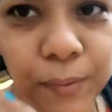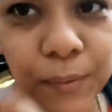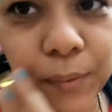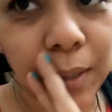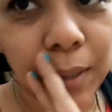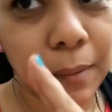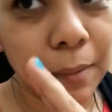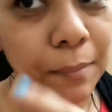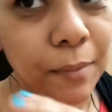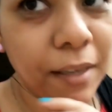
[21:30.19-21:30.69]

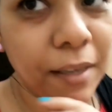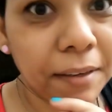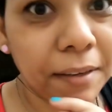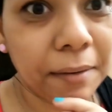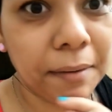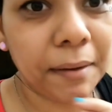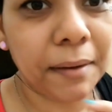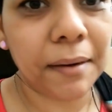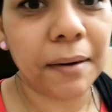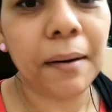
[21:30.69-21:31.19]
Pronto lo vamos a
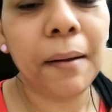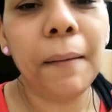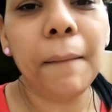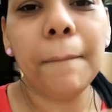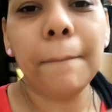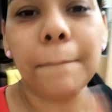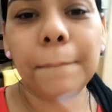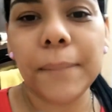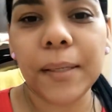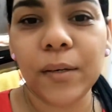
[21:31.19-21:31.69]
llenar.
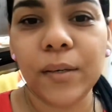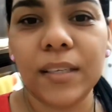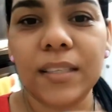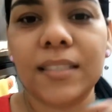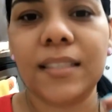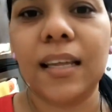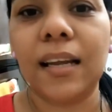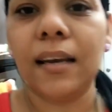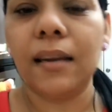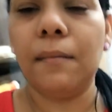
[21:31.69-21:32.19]
Pero ya
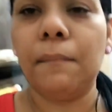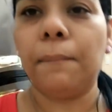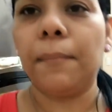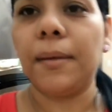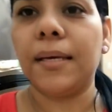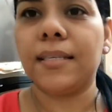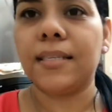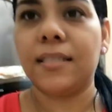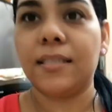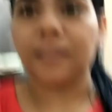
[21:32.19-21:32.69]
está
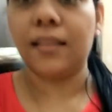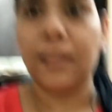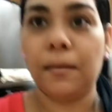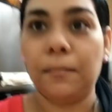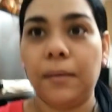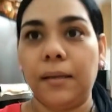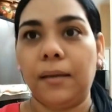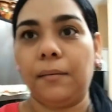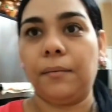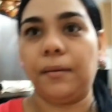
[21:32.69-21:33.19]

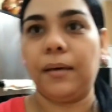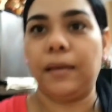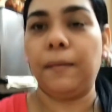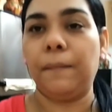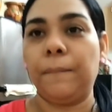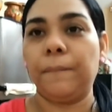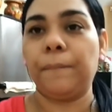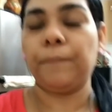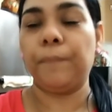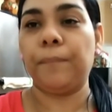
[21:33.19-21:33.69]
limpiecita mi nevera.